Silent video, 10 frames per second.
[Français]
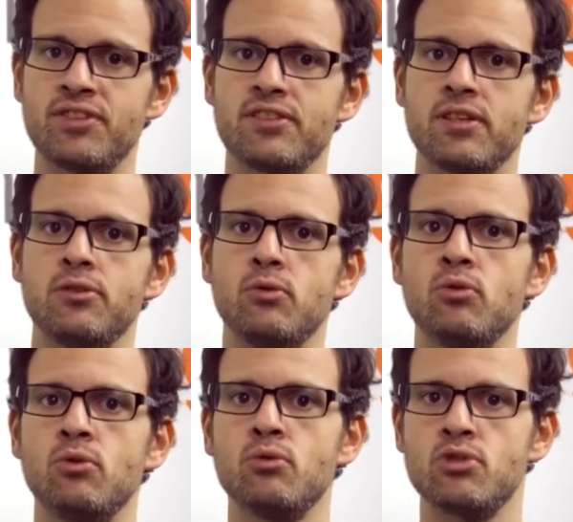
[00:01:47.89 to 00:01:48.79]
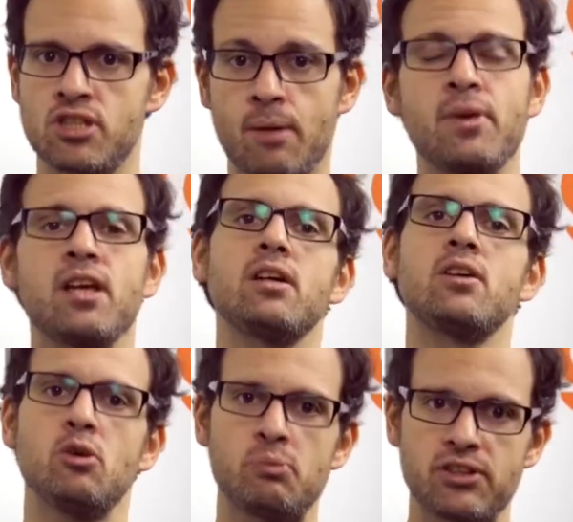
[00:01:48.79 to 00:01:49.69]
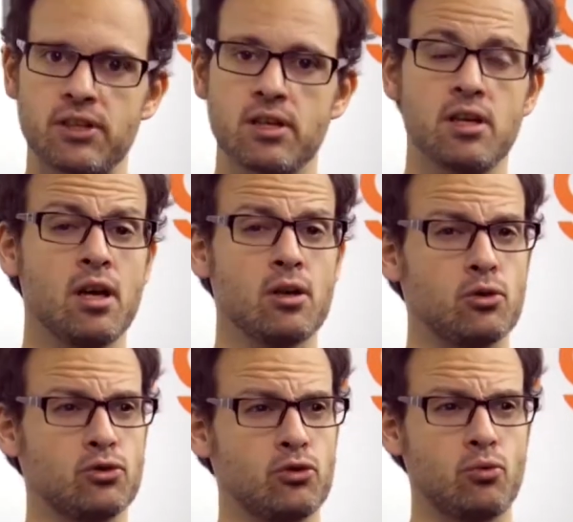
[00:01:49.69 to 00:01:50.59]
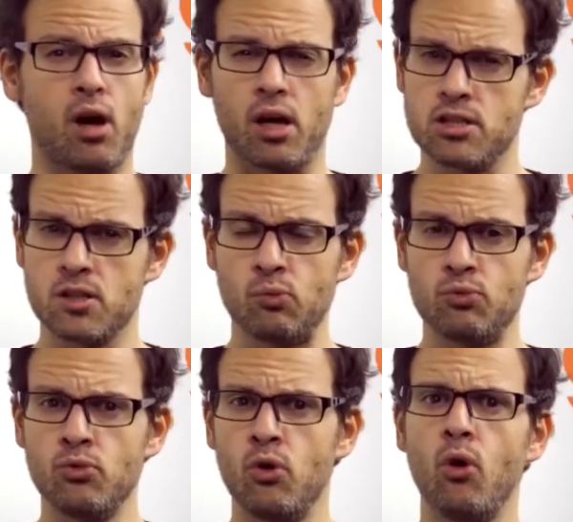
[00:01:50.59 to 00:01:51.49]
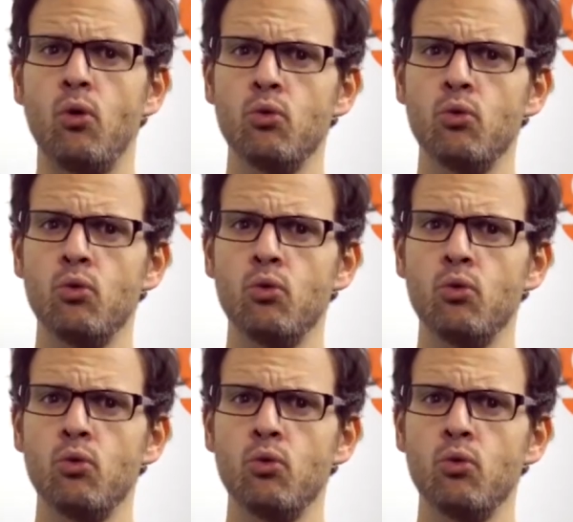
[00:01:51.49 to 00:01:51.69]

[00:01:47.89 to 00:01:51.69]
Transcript: c'est de ne jamais copier, que ce soit Raging Bull